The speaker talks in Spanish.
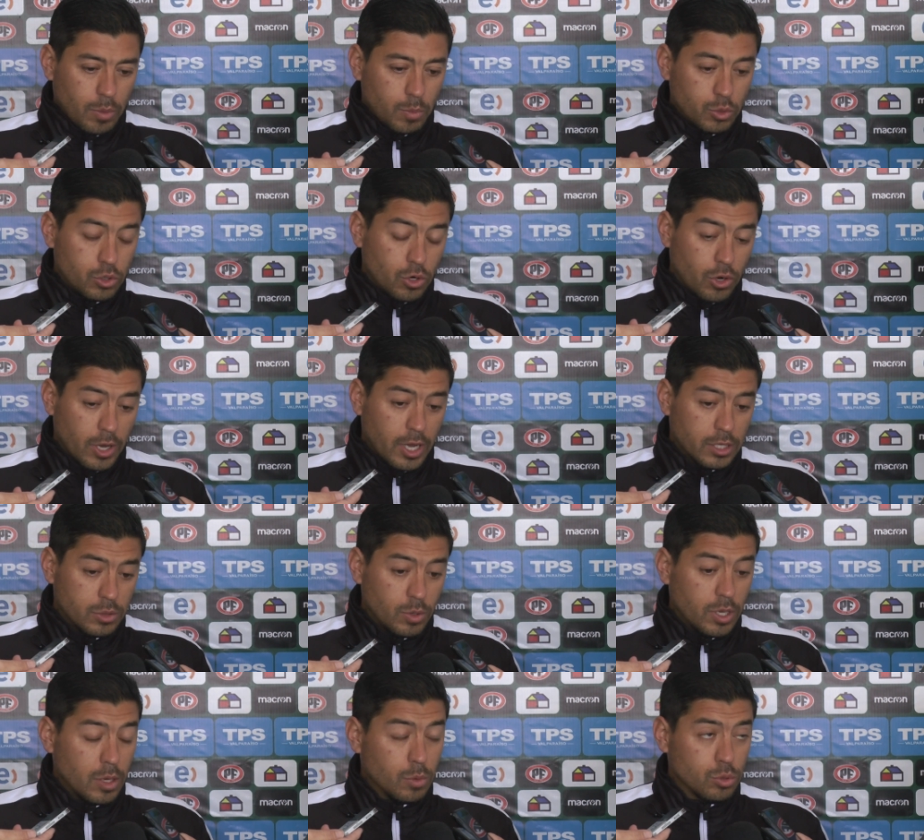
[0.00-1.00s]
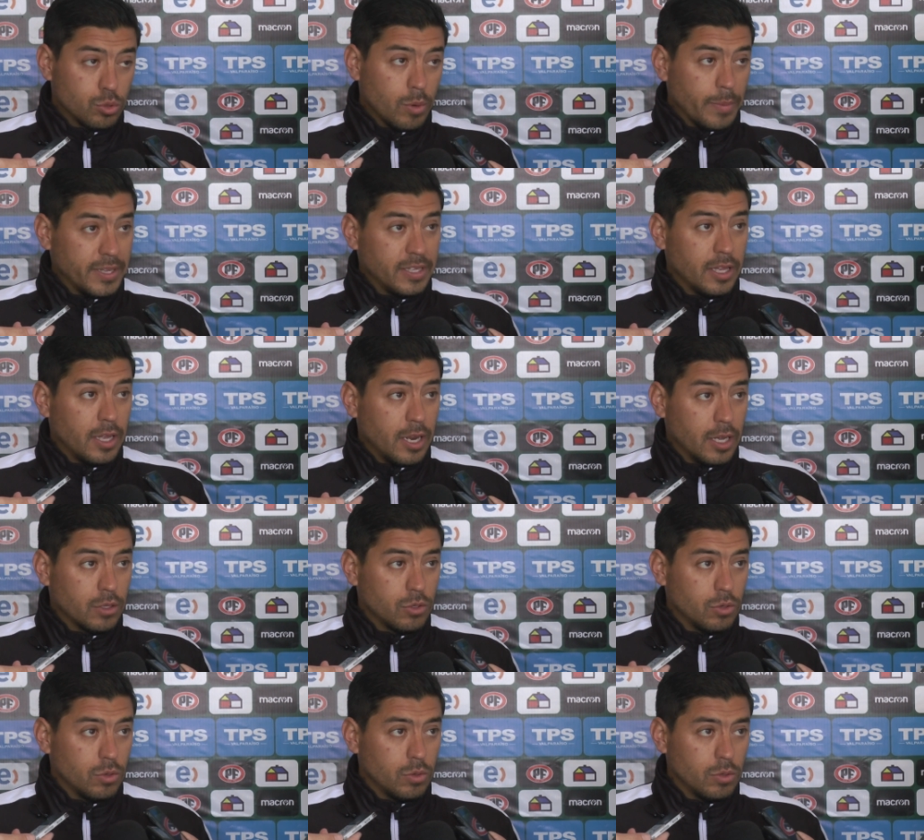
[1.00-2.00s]
mucho lo que hace, un equipo sumamente
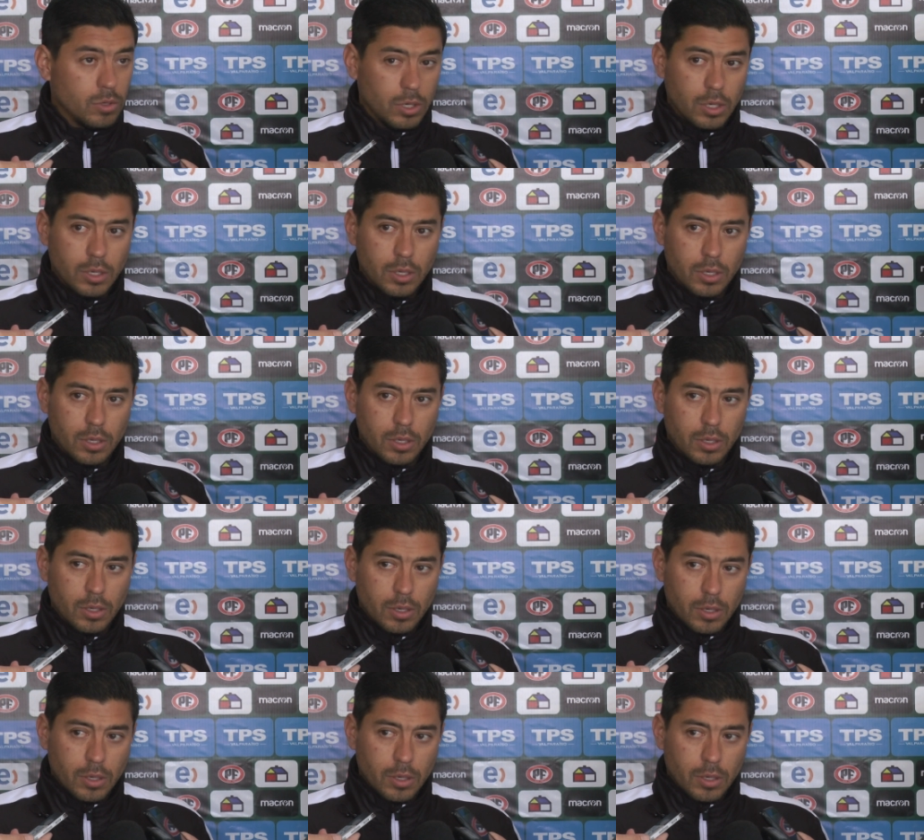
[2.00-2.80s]
directo. Que,